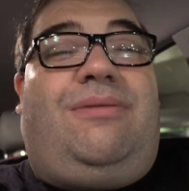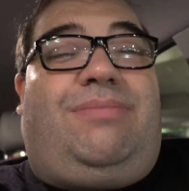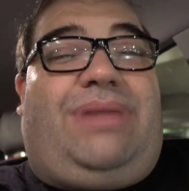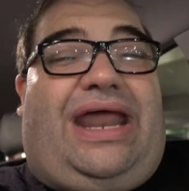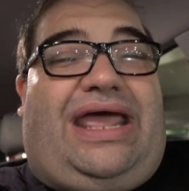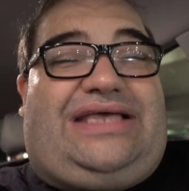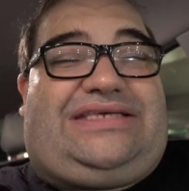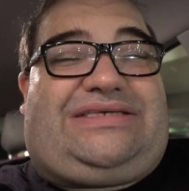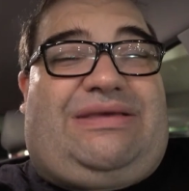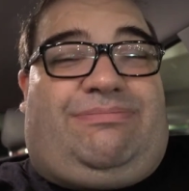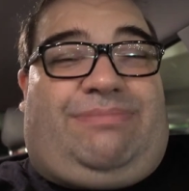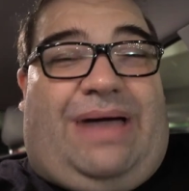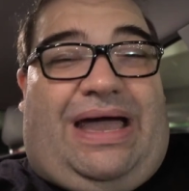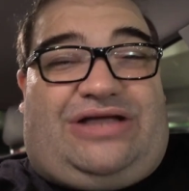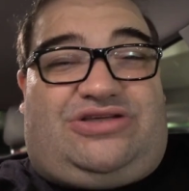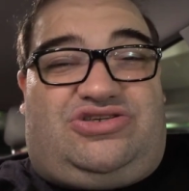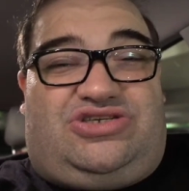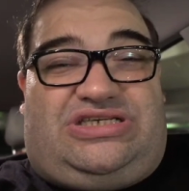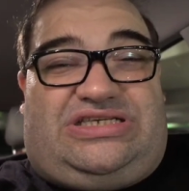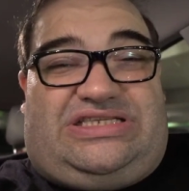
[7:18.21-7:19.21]
para essa
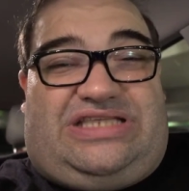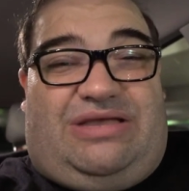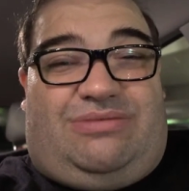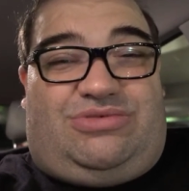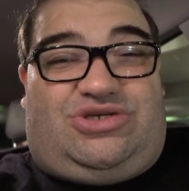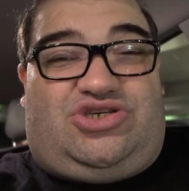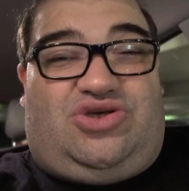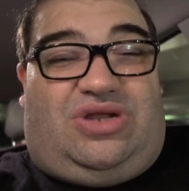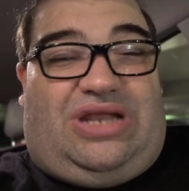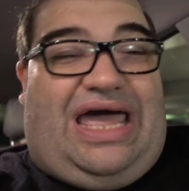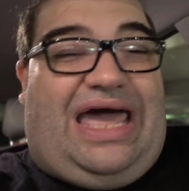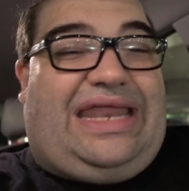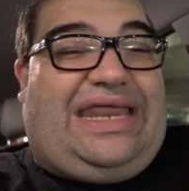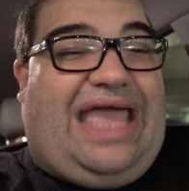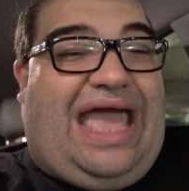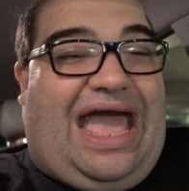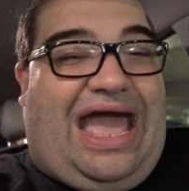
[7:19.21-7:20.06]
parte do sistema solar e